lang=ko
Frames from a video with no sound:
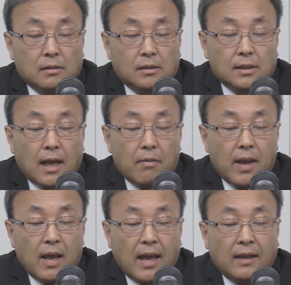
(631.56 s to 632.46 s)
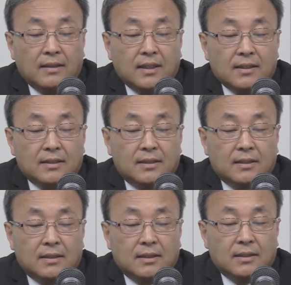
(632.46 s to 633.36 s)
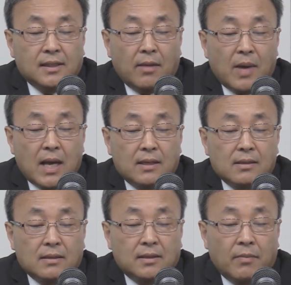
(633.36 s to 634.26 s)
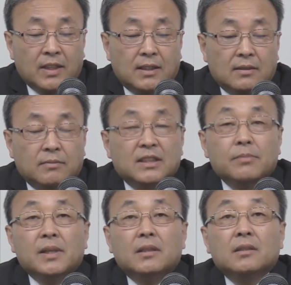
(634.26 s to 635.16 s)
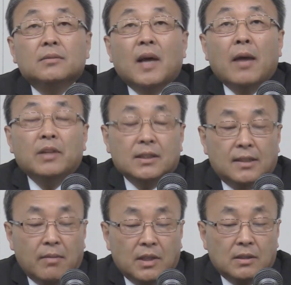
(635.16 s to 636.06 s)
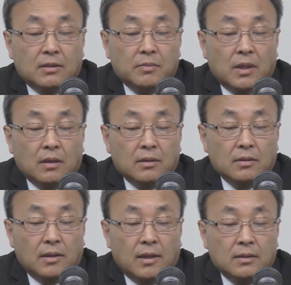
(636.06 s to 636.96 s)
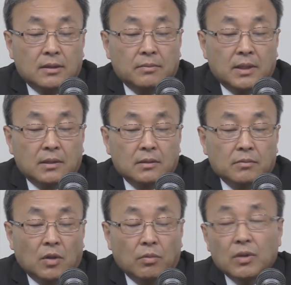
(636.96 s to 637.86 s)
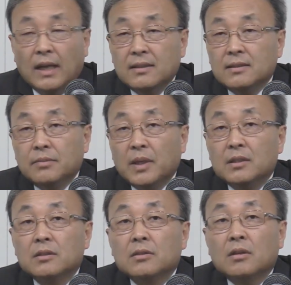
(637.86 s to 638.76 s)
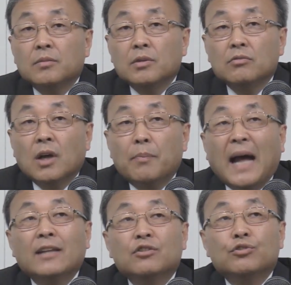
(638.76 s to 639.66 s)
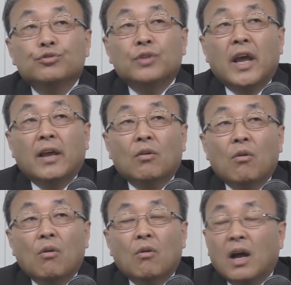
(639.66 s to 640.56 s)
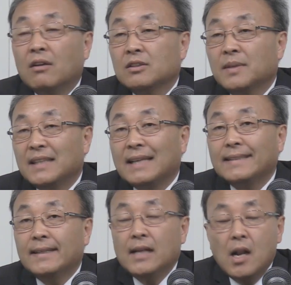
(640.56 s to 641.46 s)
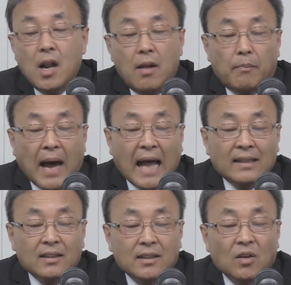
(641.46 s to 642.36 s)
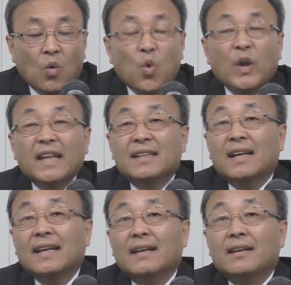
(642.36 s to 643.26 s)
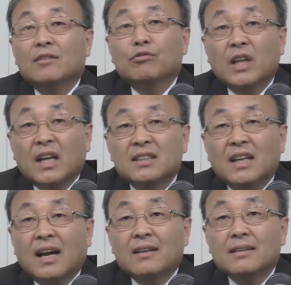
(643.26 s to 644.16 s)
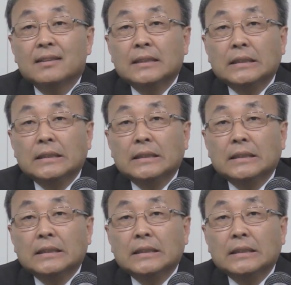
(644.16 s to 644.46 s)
그 다음에 엔티세마이티즘, 시메티즘, 엔티세메티즘이라고 엔티스메티즘. 여러분들 엔티스메티즘 그러면 우리가 반유대교라 그러지만 사실 반오리엔탈이야. 우리까지 들어가는 거야.